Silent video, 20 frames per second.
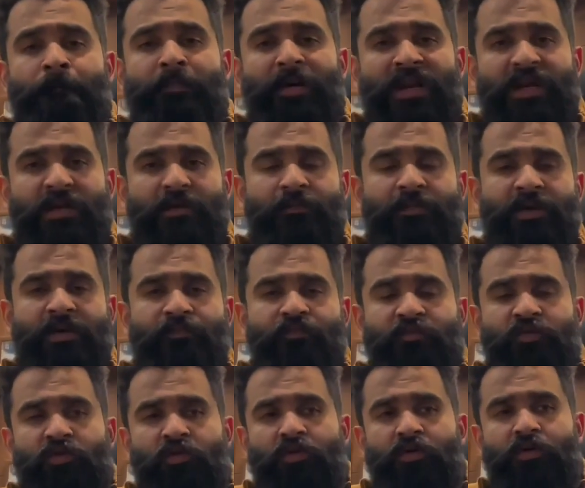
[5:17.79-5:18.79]
बल्क में
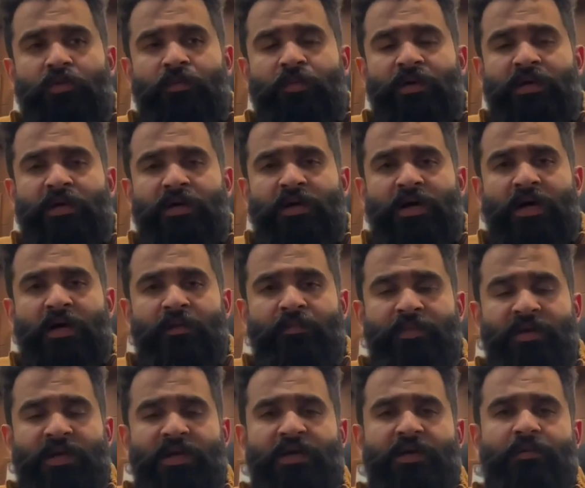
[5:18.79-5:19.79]
जो आ,
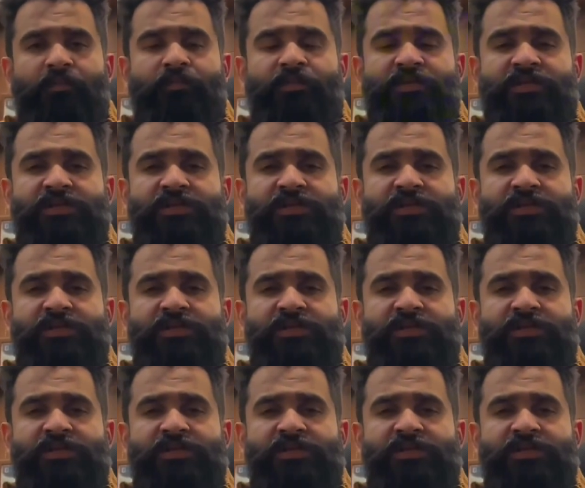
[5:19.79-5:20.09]
हमें